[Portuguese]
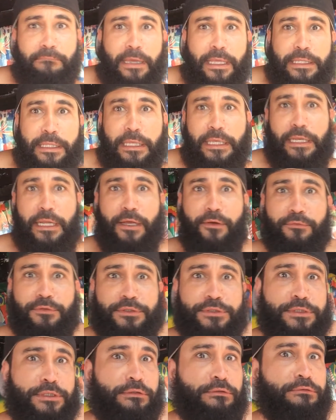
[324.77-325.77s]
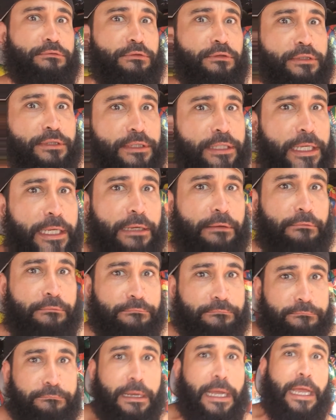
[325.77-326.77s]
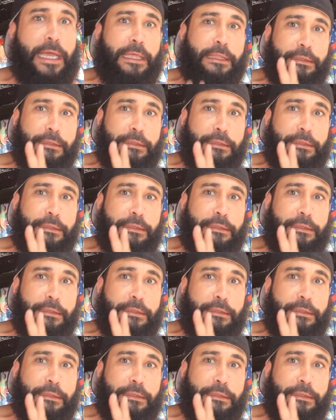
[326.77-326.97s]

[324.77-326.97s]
maneirão, um estilo doidão. Ah,